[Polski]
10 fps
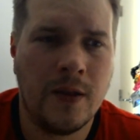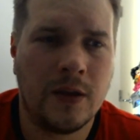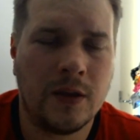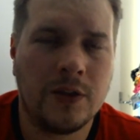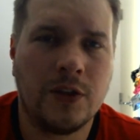
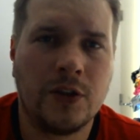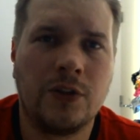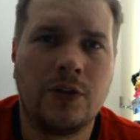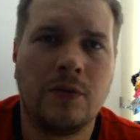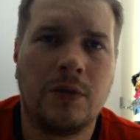Natomiast jeżeli
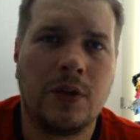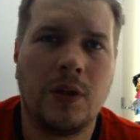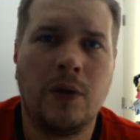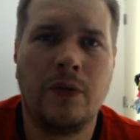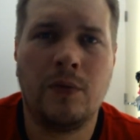chodzi o
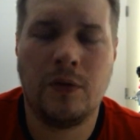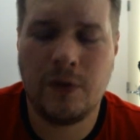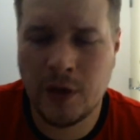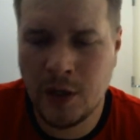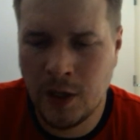materiały
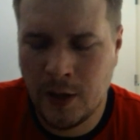filmowe,